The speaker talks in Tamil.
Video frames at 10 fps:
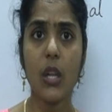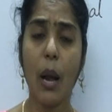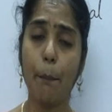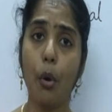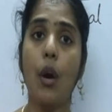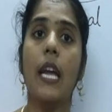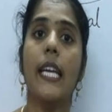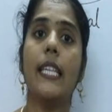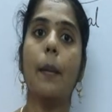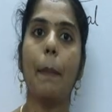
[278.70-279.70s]
அப்போ
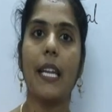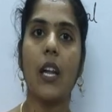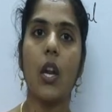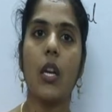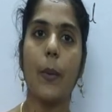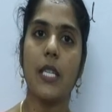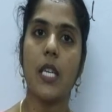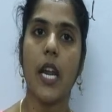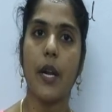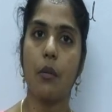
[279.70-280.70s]
இந்த பர்டிகுலர்
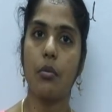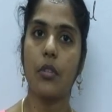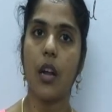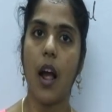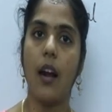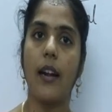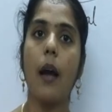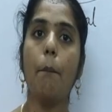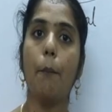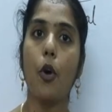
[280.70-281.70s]
கொஷனில் என்ன கொடுத்துருக்காங்கன்னா
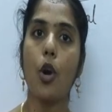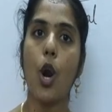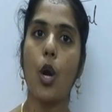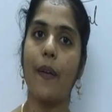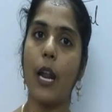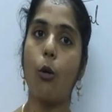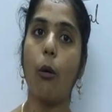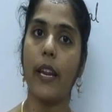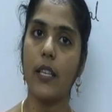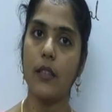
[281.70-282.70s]
பொருளோட விலை
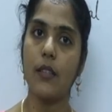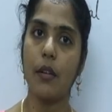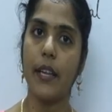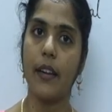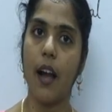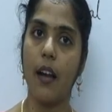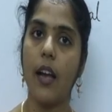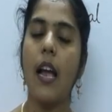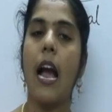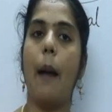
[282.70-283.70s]
குறையுதுன்னு சொல்லியிருக்காங்க
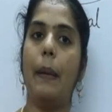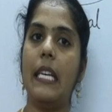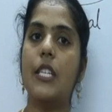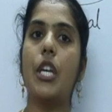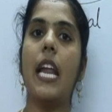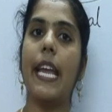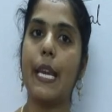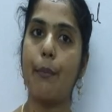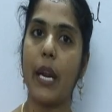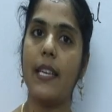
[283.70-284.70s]
அப்போ இனிஷியலாக
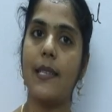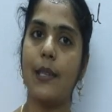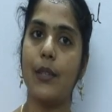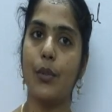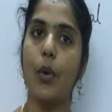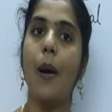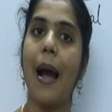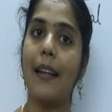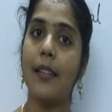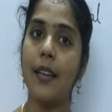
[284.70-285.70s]
என்ன ப்ரைஸ் இருந்ததோ
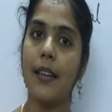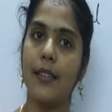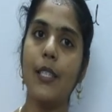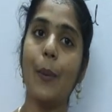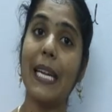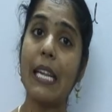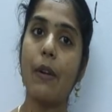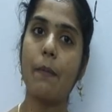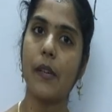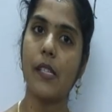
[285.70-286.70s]
இருந்து டுவெண்ட்டி
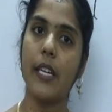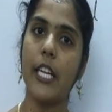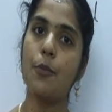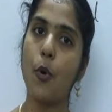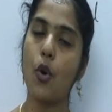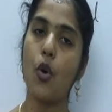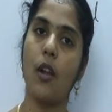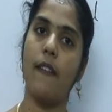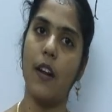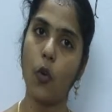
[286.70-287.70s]
ஒன் பர்சன்டேஜ் பொருளோட
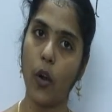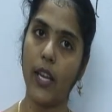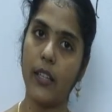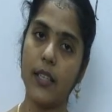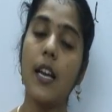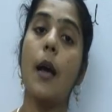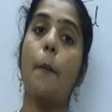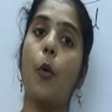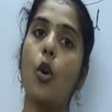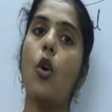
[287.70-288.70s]
விலை குறையுது
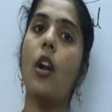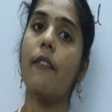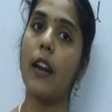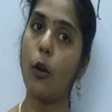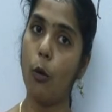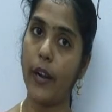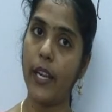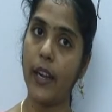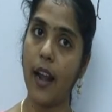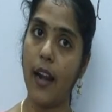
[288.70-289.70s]
பொருளோட விலை
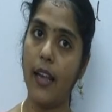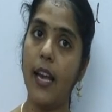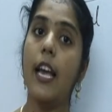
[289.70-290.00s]
குறையிறனால